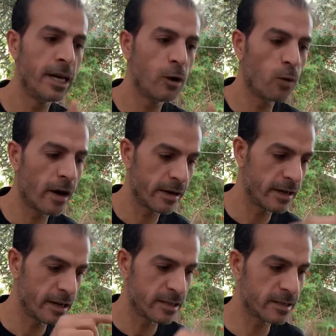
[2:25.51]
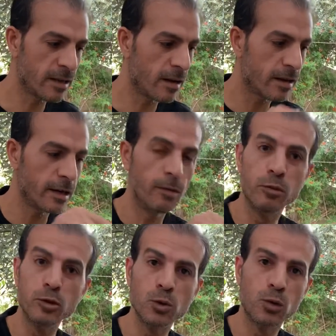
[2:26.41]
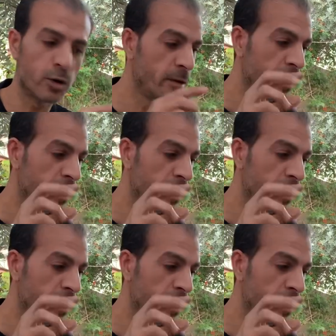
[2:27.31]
الورق الساق البذور